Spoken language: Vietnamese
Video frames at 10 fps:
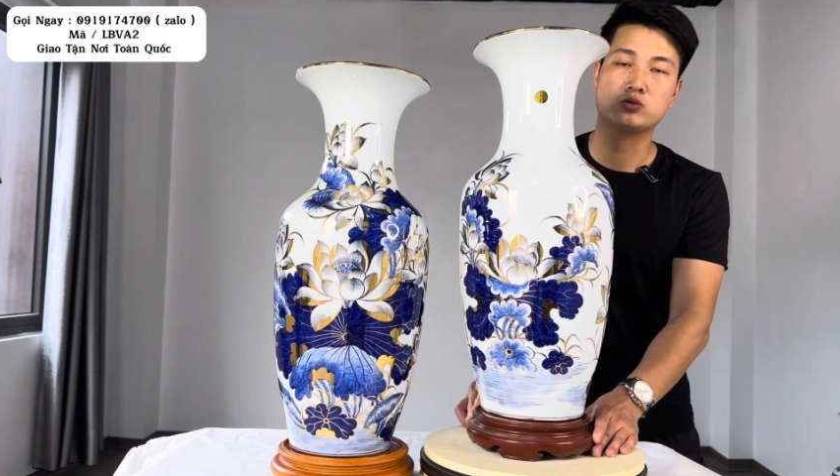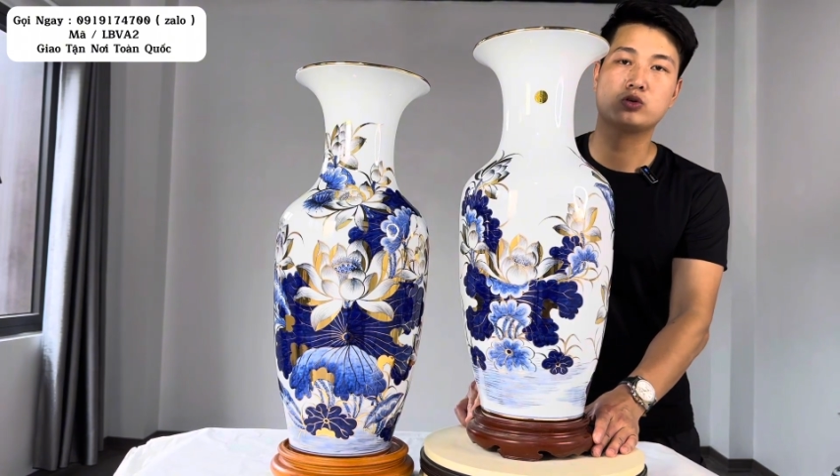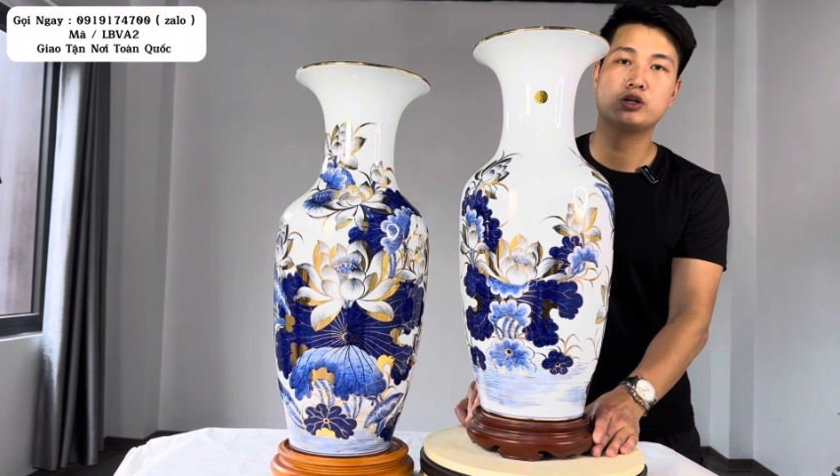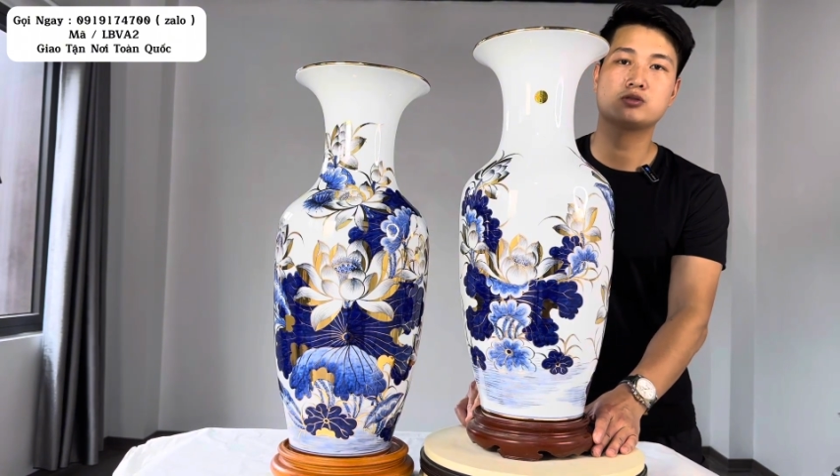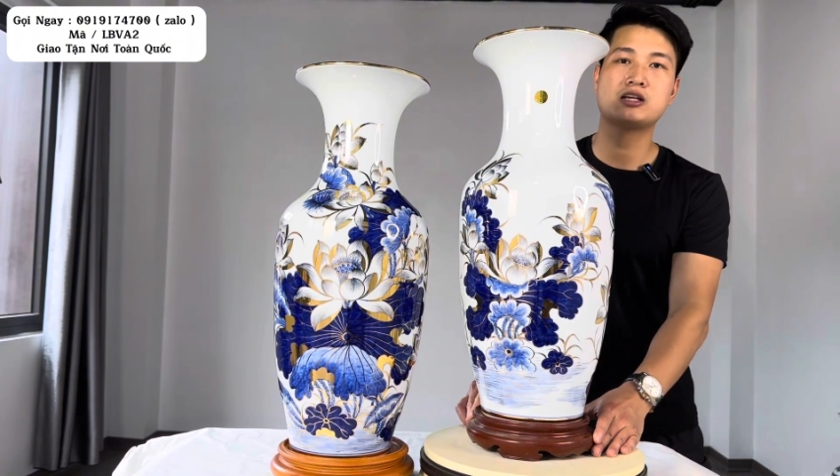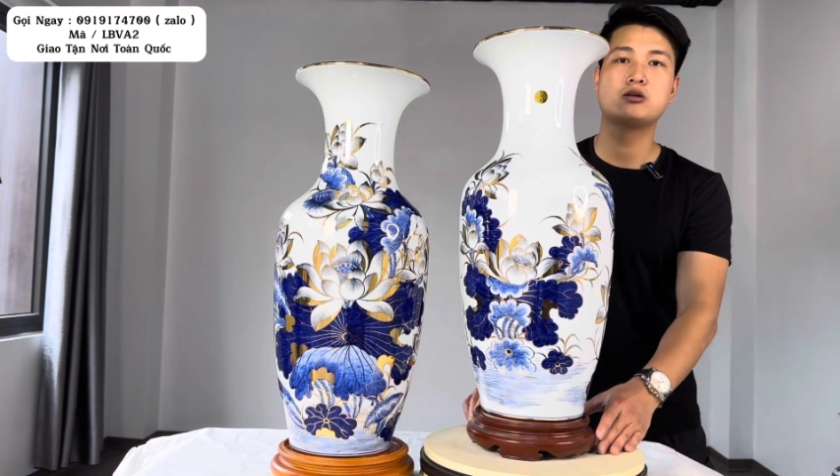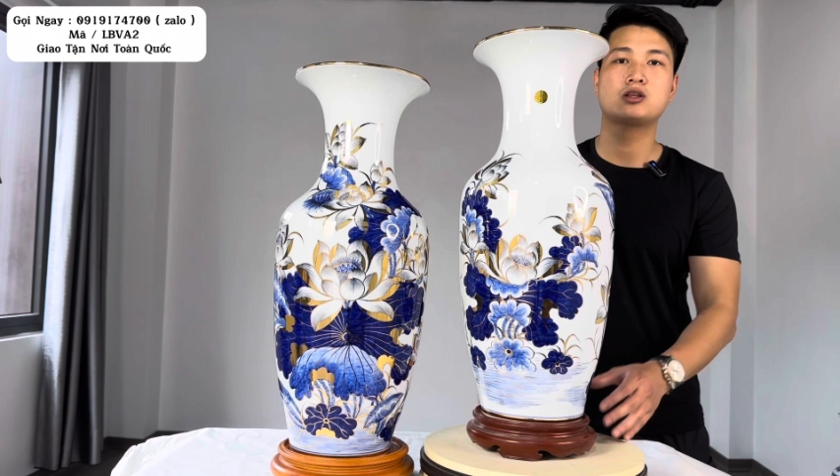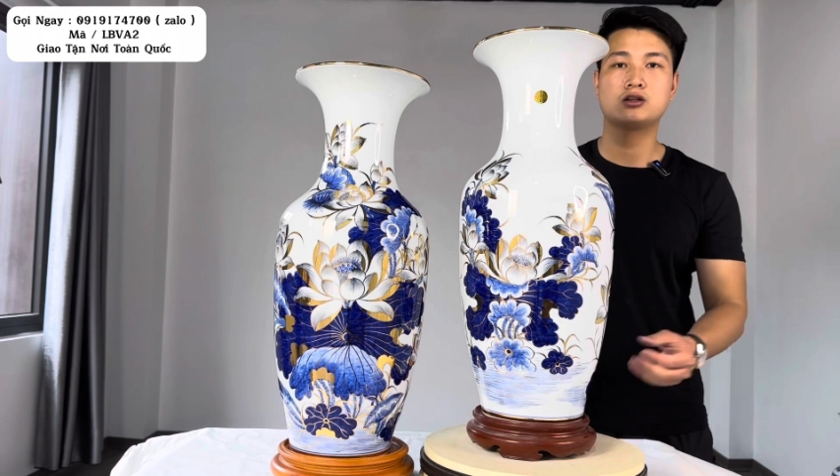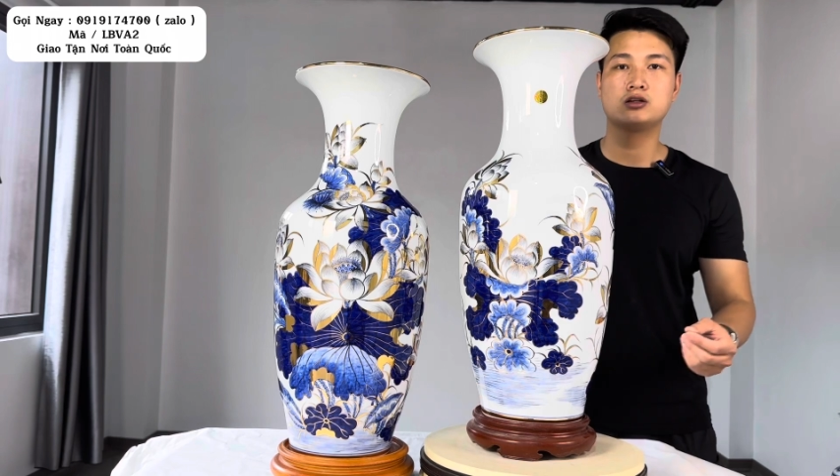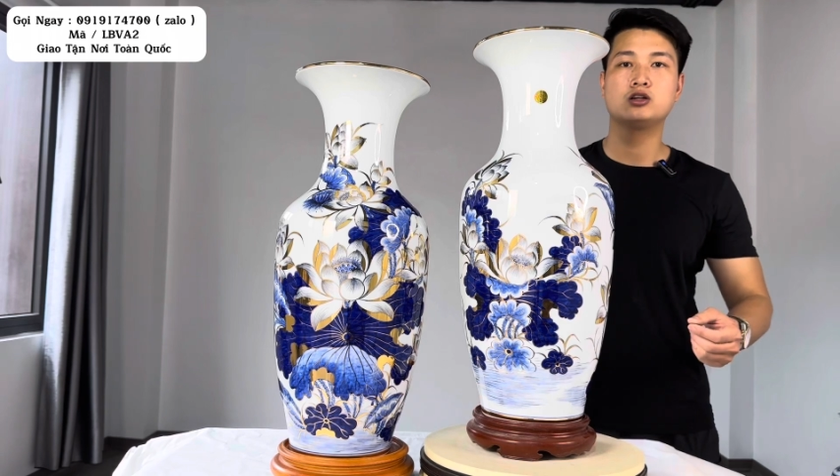chúng tôi đều giao
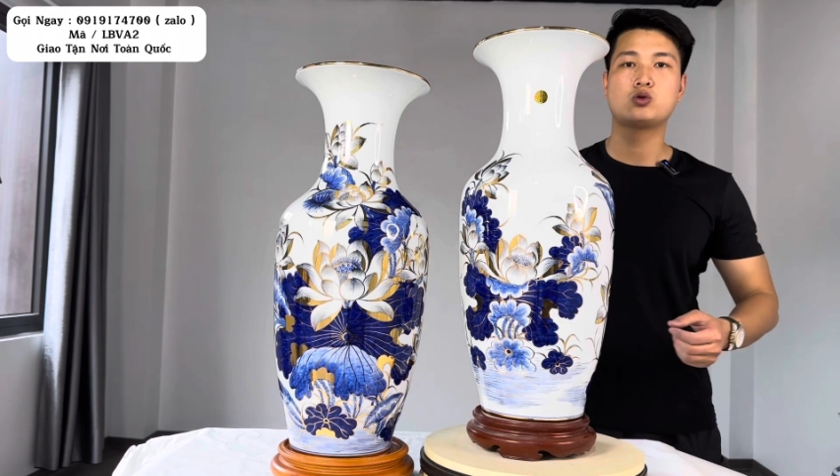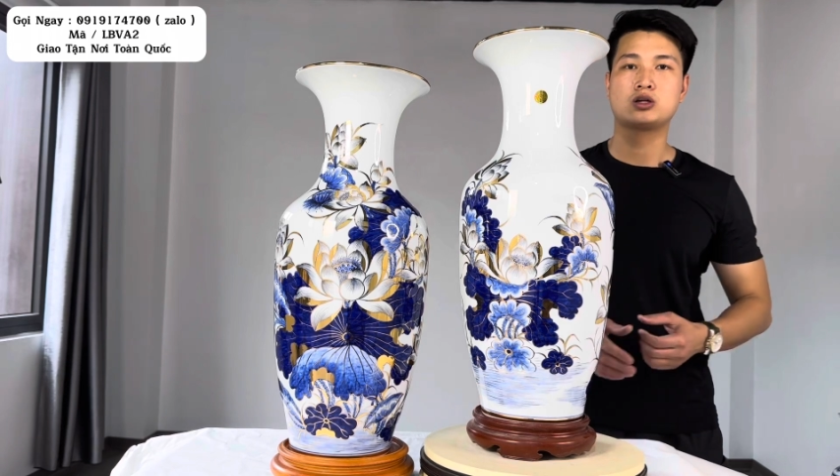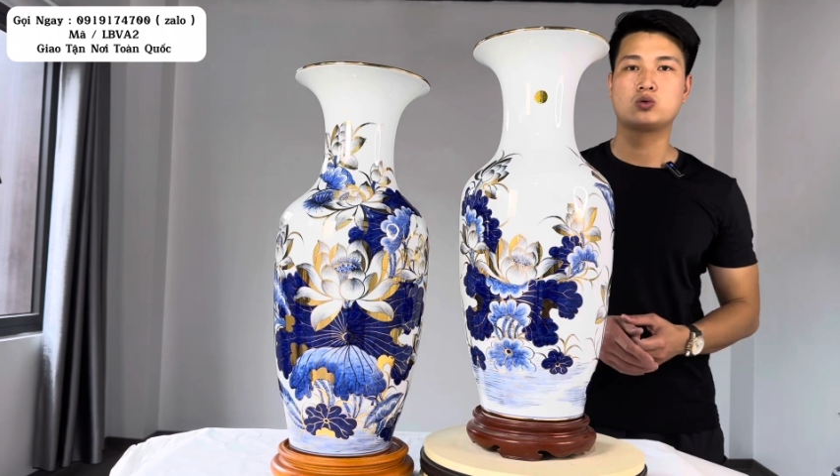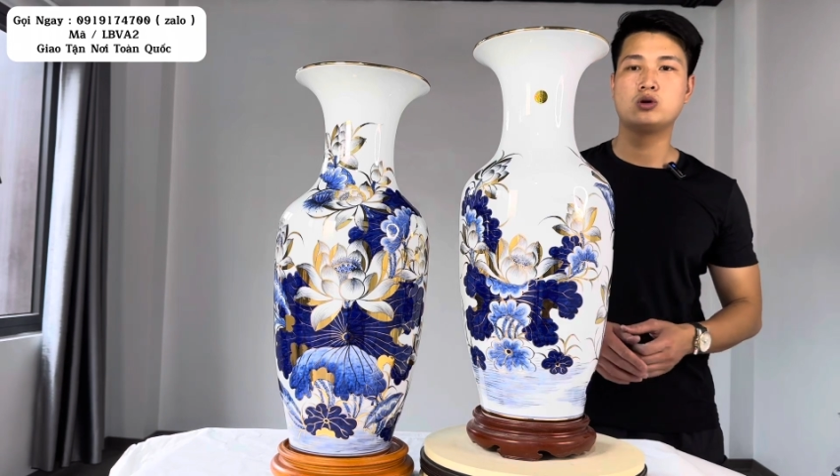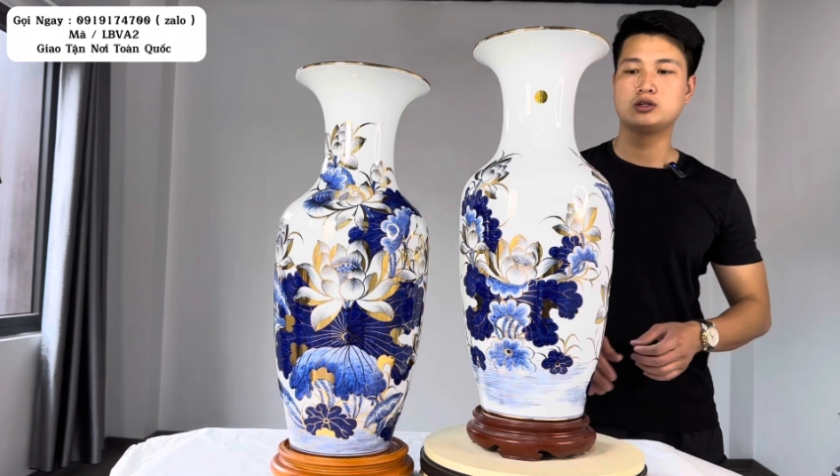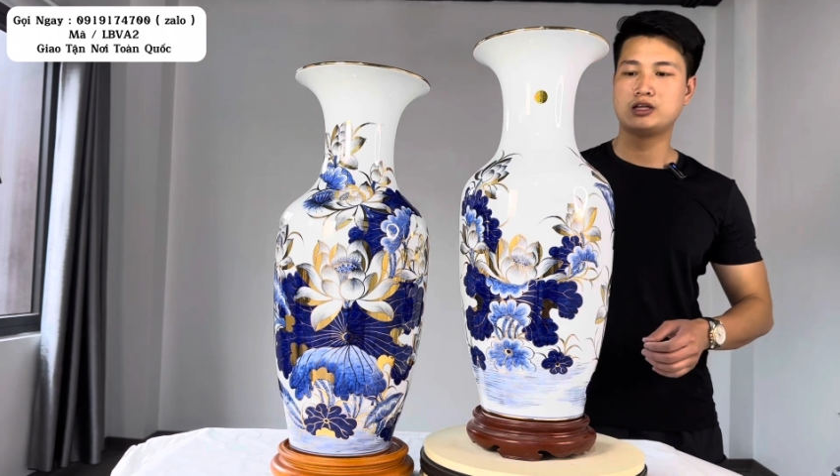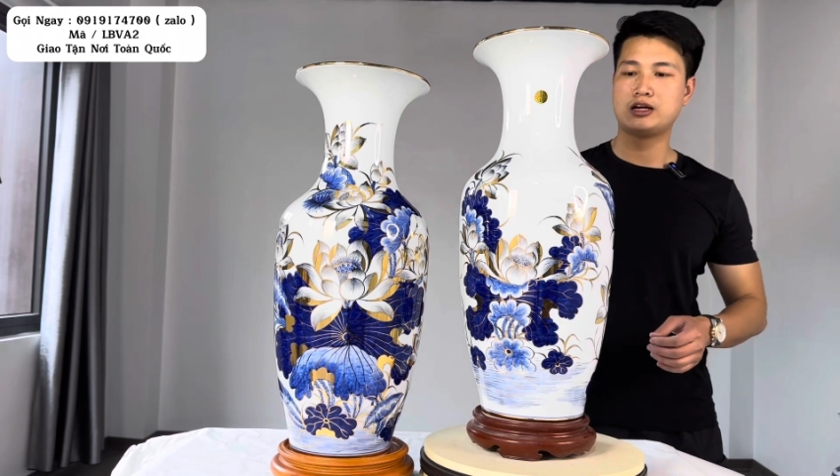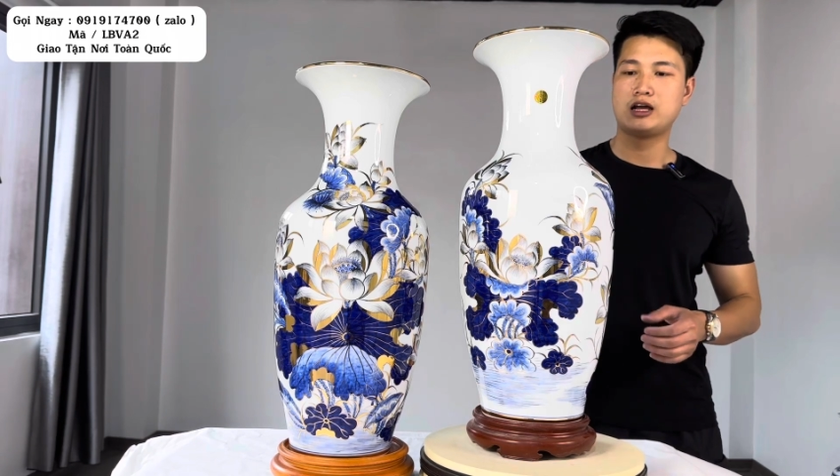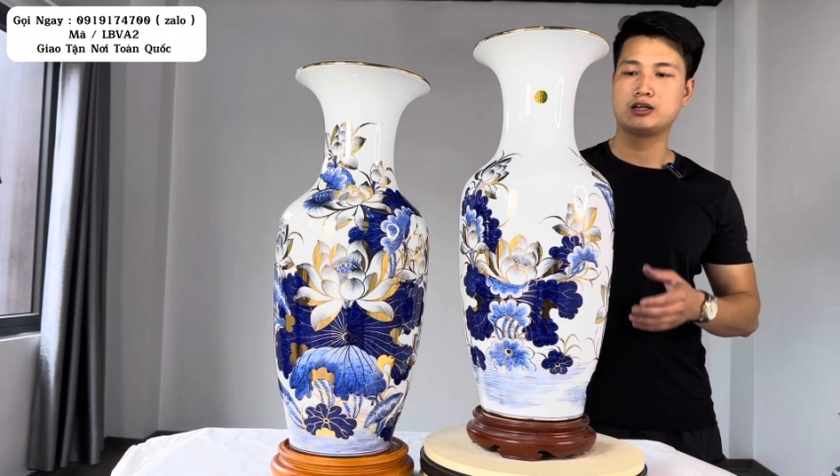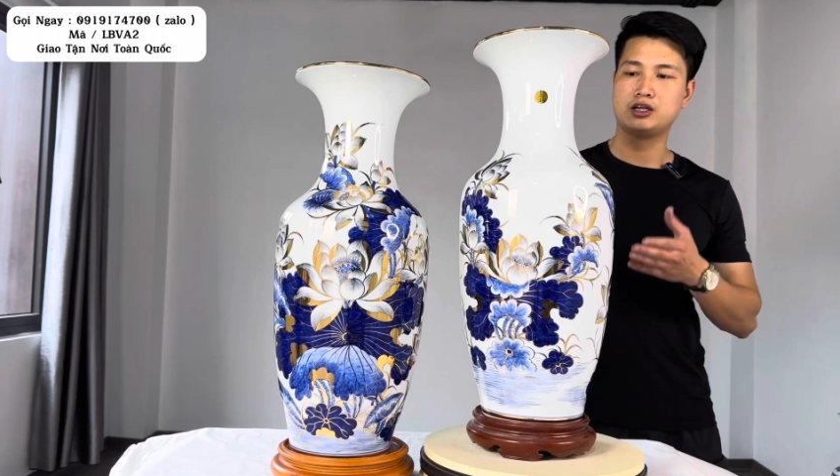tận nơi toàn quốc
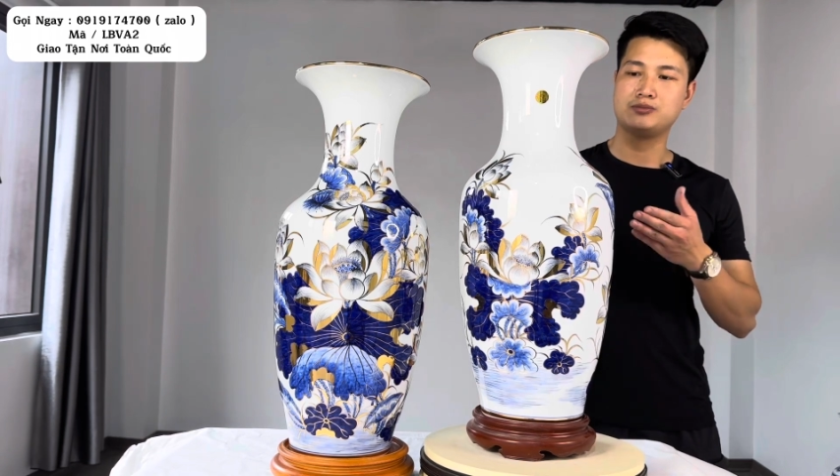nhận hàng